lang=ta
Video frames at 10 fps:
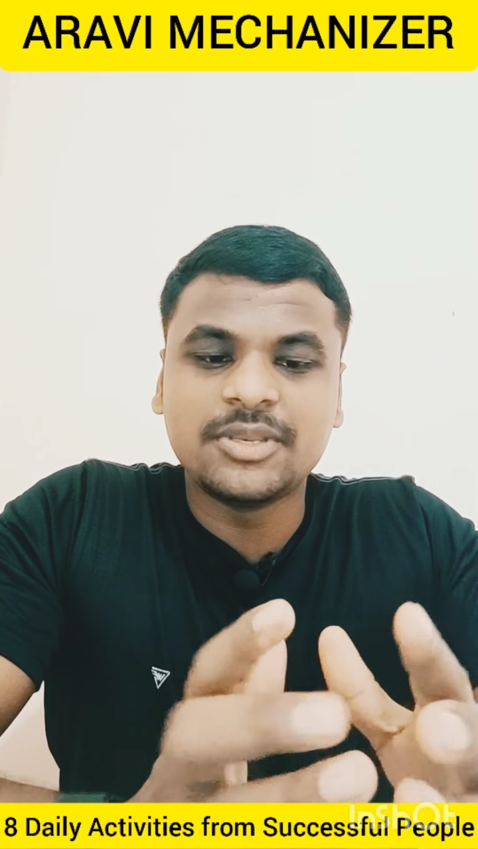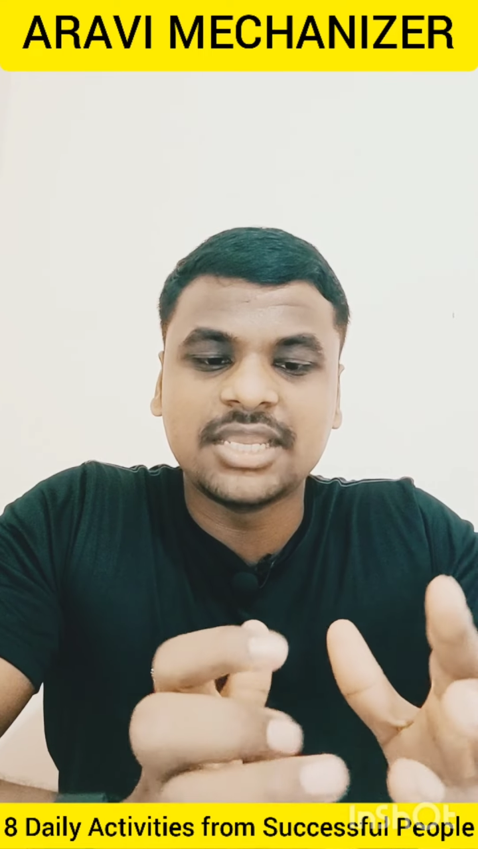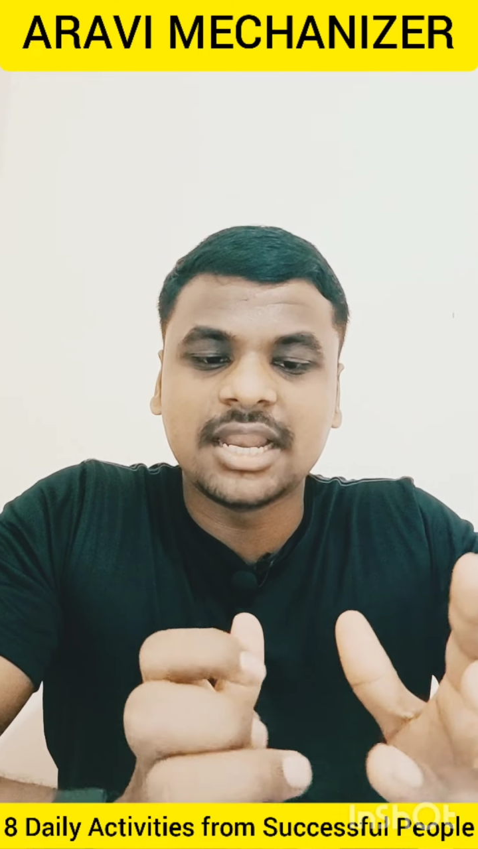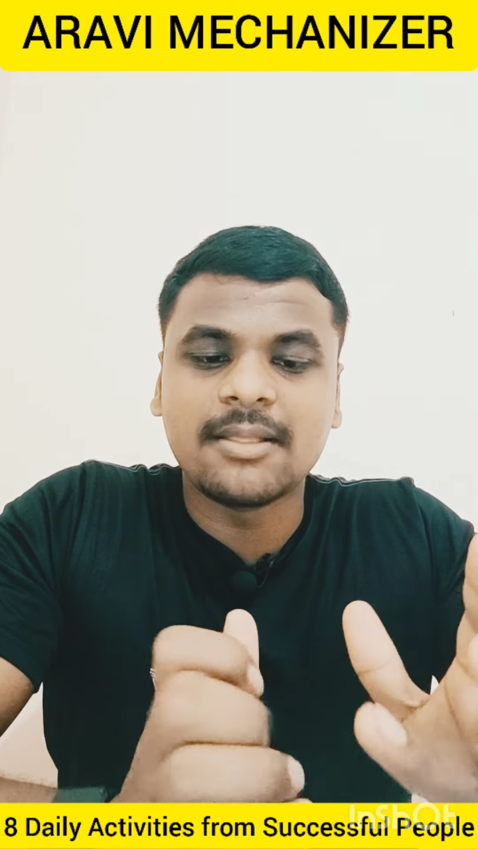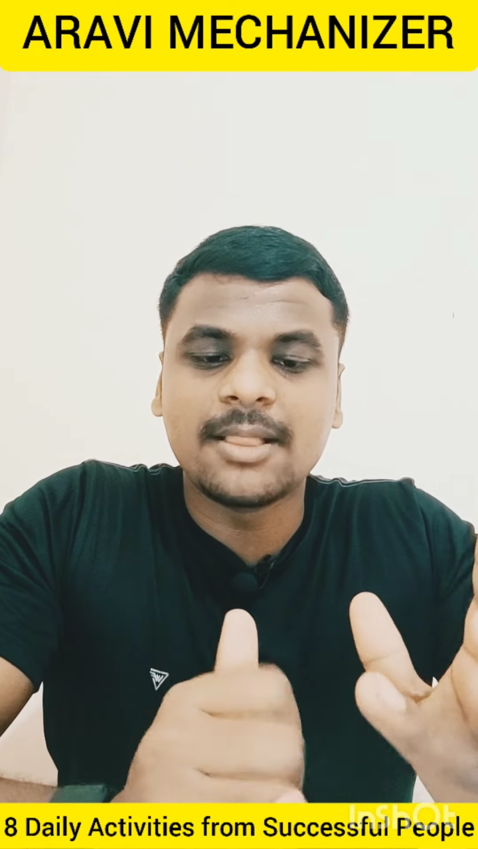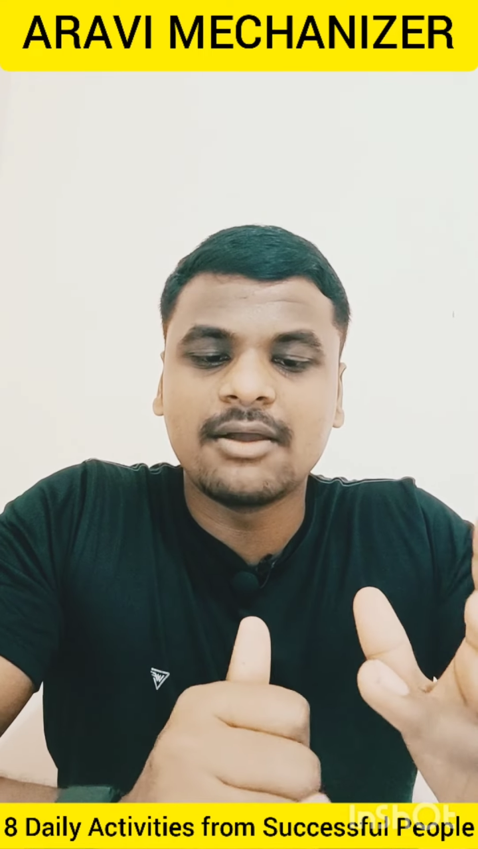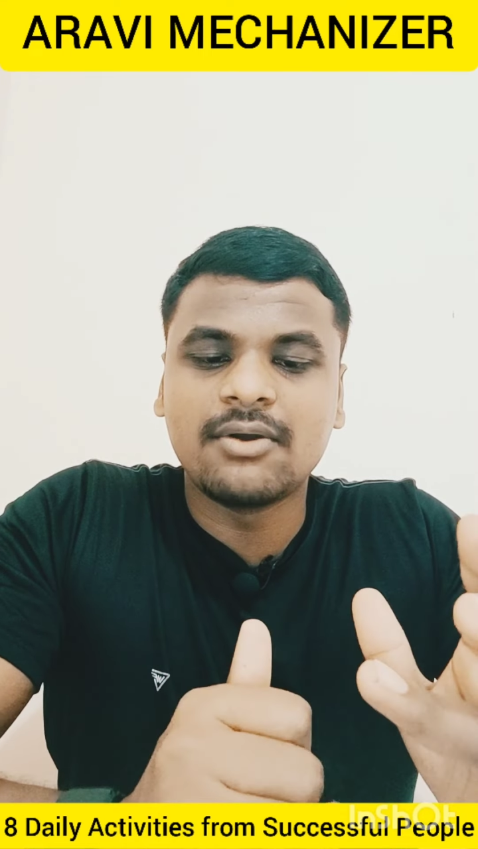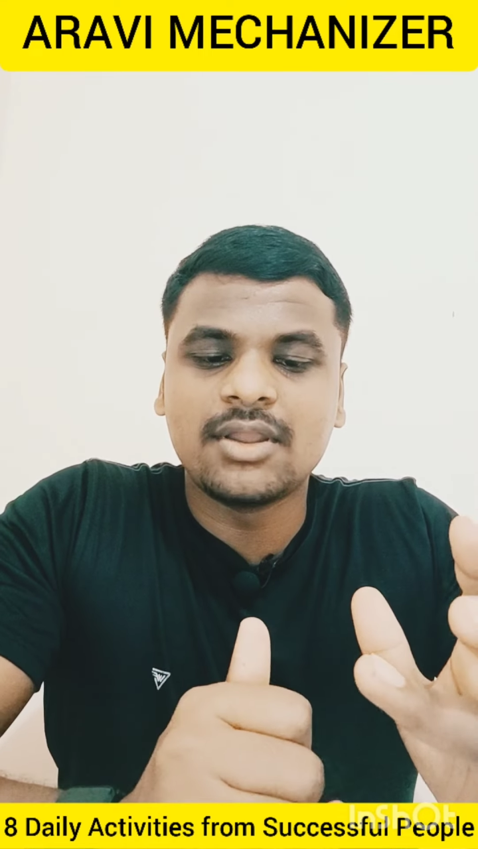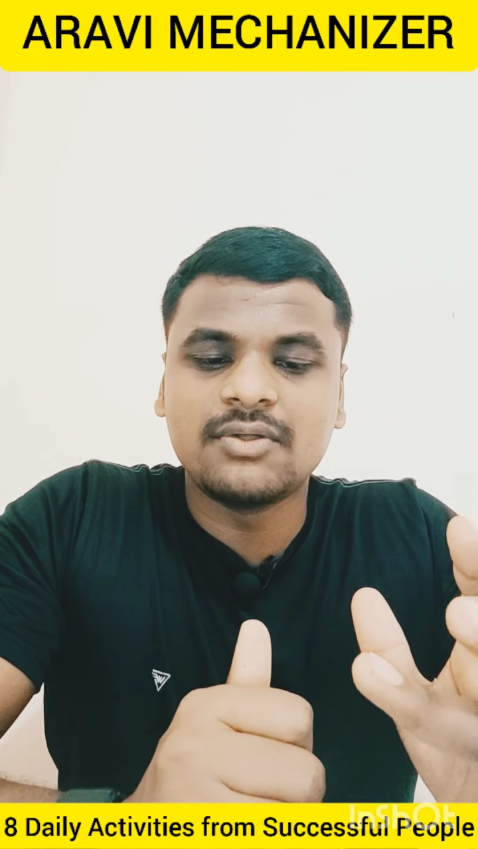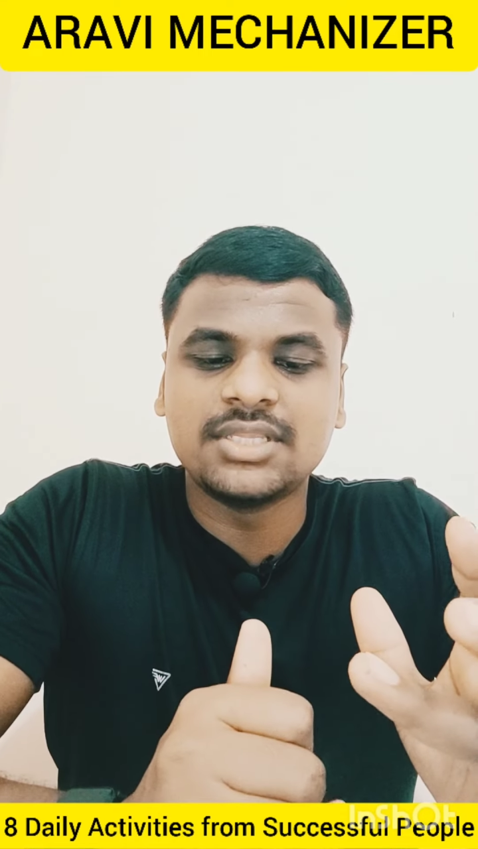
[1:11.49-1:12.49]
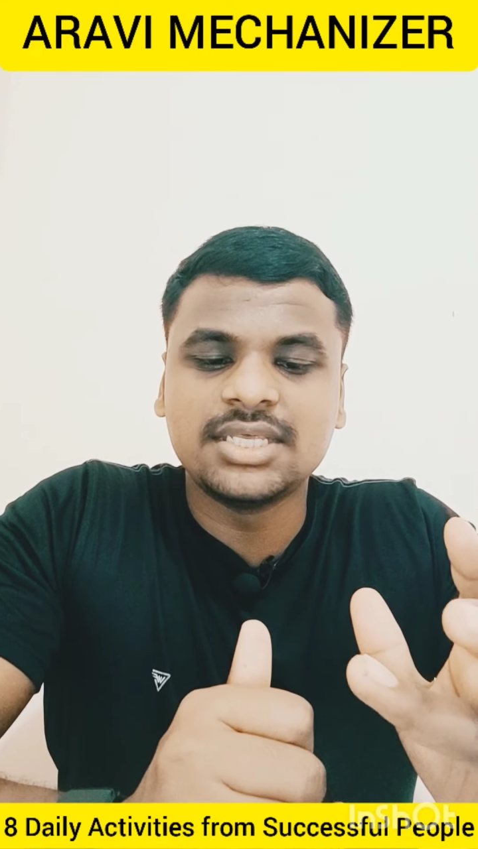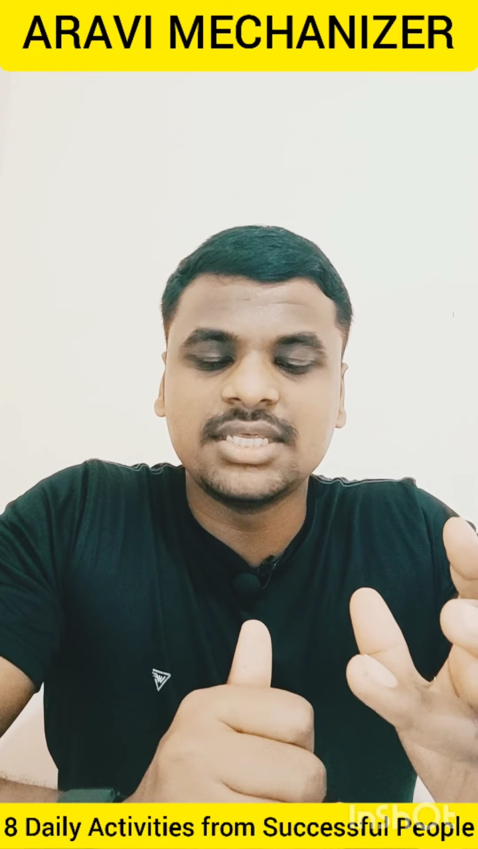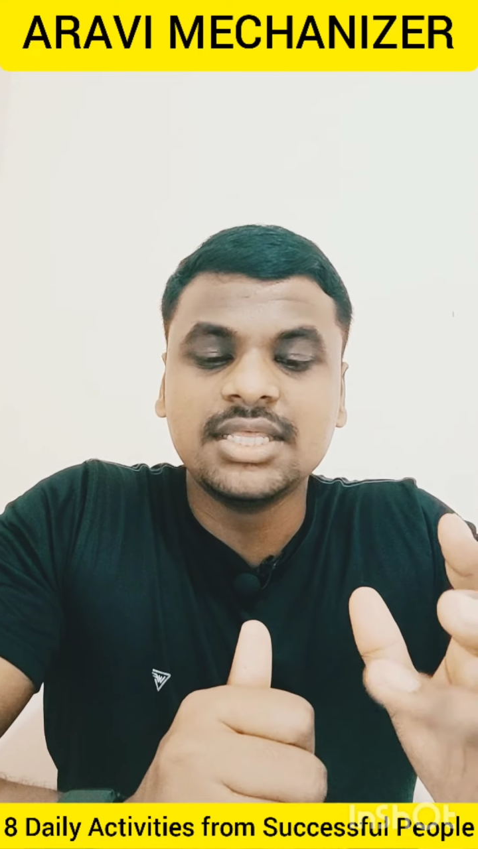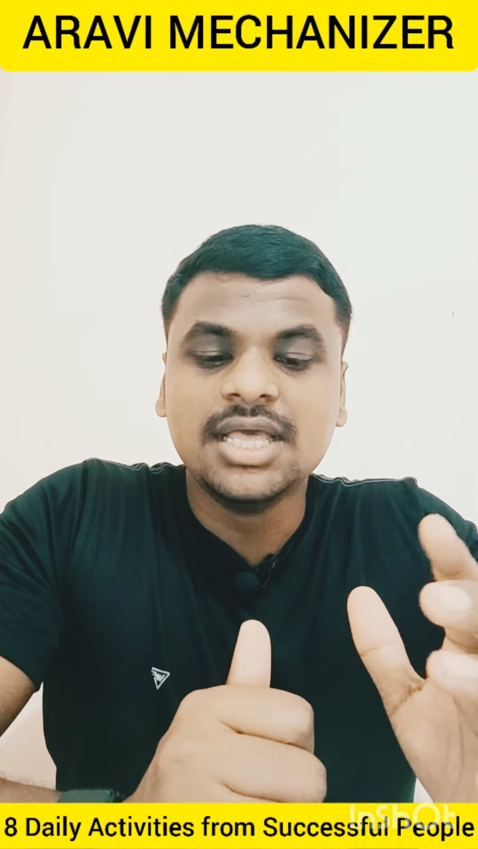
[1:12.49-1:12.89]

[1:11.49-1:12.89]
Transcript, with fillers: பிரிக்கலாம் அவங்க வந்து